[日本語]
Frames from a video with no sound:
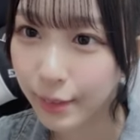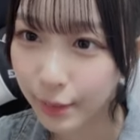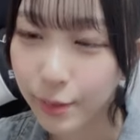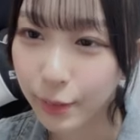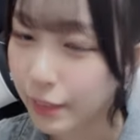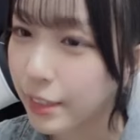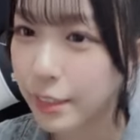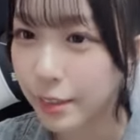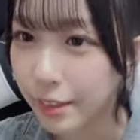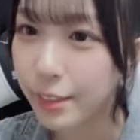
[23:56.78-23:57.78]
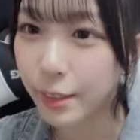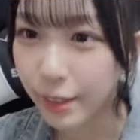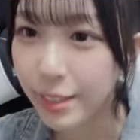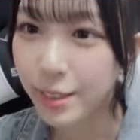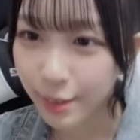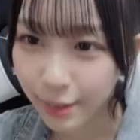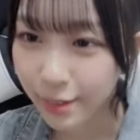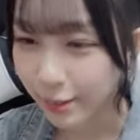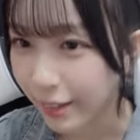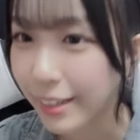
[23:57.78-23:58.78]
たそうそう長谷川86
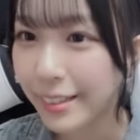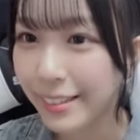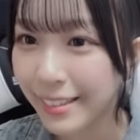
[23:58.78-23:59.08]
とか